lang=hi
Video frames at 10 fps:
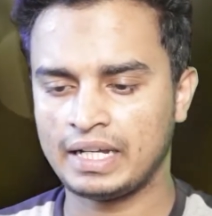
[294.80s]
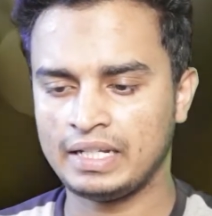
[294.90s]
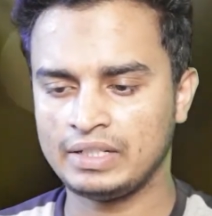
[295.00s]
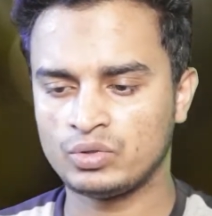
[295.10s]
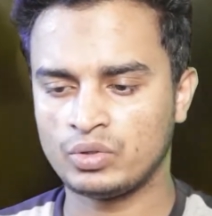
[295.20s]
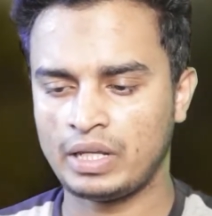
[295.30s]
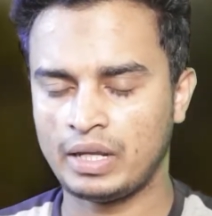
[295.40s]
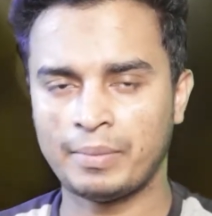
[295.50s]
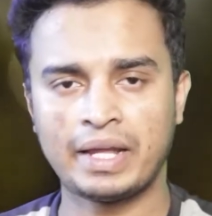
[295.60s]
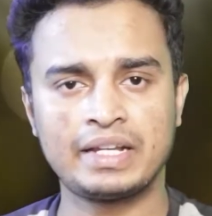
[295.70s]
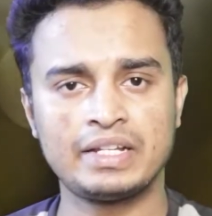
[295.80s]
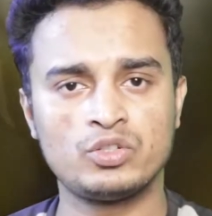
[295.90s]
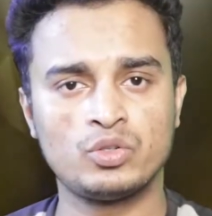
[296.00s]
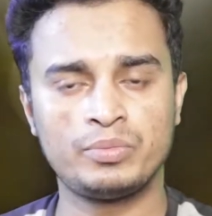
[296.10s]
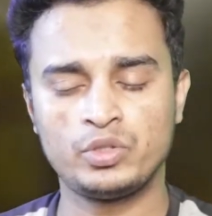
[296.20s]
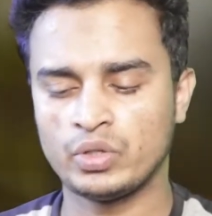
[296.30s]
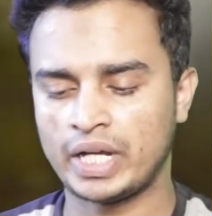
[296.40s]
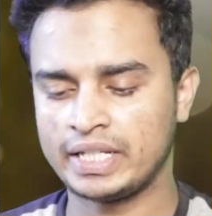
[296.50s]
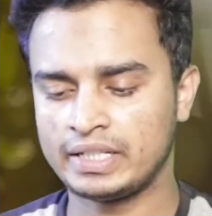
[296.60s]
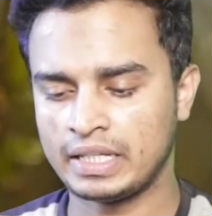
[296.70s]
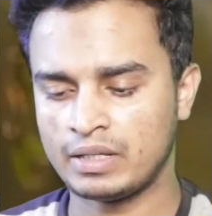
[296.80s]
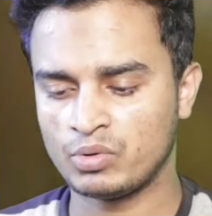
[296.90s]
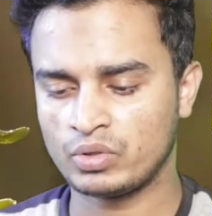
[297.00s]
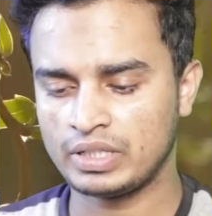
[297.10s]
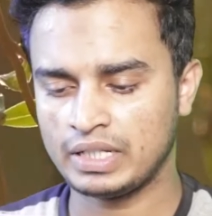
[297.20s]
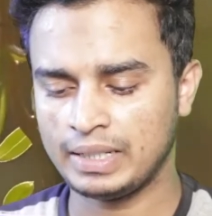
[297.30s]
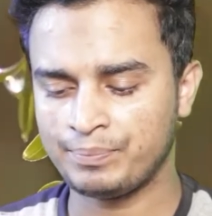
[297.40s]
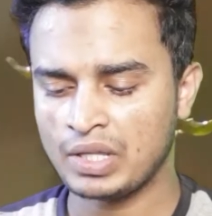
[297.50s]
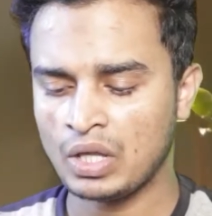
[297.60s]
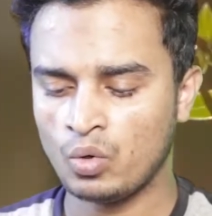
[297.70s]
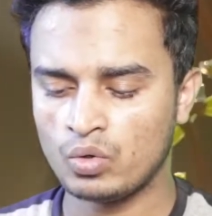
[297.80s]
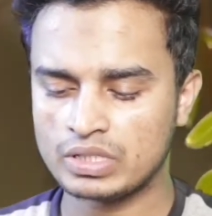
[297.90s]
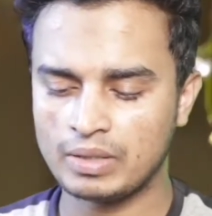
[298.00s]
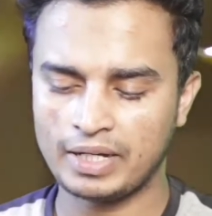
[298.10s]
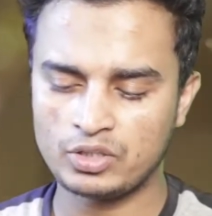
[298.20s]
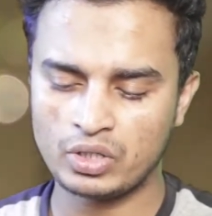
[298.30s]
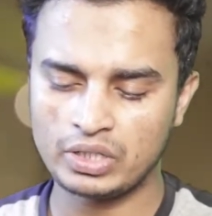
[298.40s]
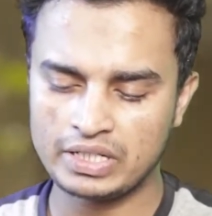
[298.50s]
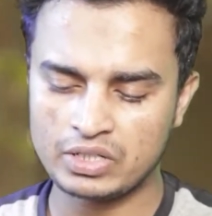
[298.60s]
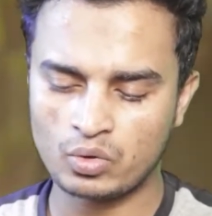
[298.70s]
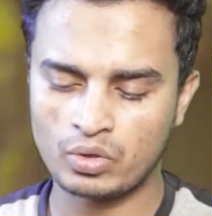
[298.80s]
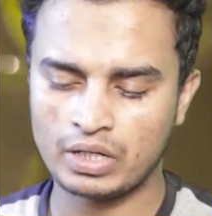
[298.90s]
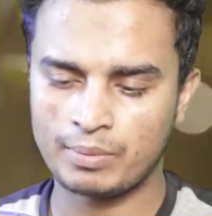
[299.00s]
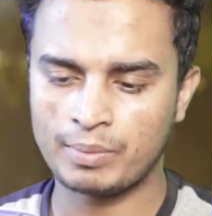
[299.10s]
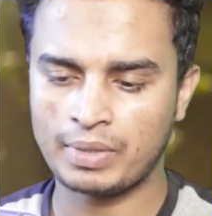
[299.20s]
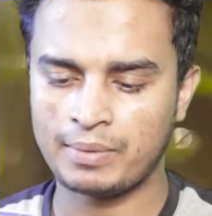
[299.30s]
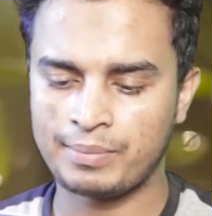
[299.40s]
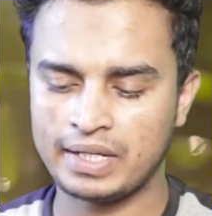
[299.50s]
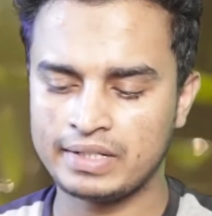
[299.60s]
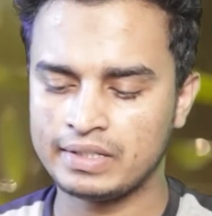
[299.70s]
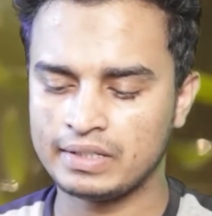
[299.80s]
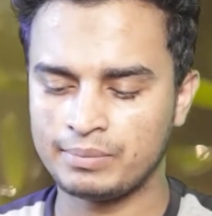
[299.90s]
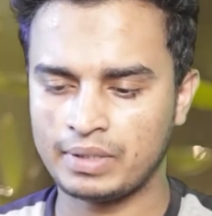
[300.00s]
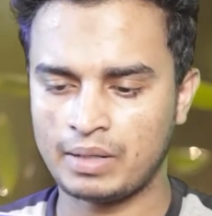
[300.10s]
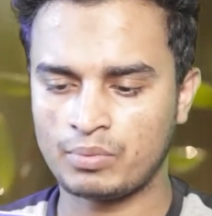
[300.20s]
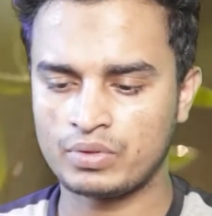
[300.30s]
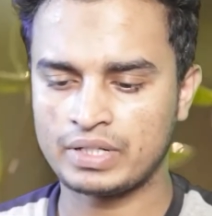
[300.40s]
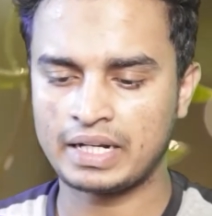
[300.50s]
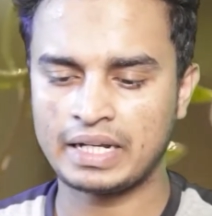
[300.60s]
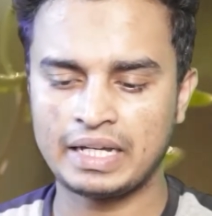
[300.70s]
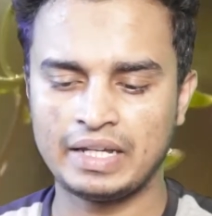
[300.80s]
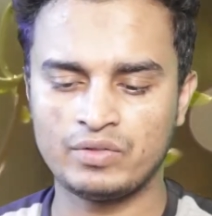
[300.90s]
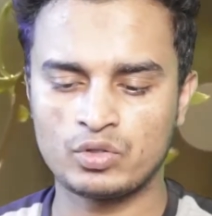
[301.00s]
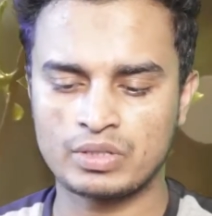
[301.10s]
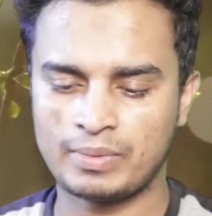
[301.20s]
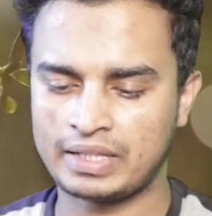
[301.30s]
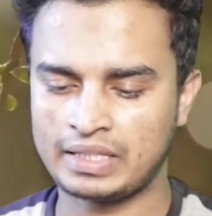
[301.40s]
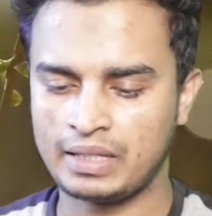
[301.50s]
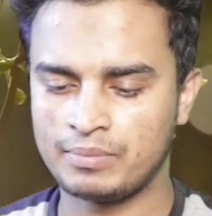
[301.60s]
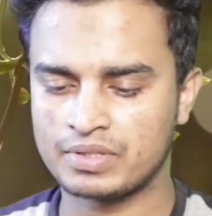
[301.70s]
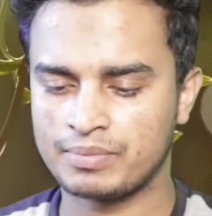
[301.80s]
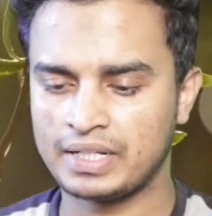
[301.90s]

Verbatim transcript: है जो एम की जो मी थीम होती है उसके बाद जो है नीचे कॉर्नर पर माई पेज पे आपको जाना है फिर उसके बाद थीम्स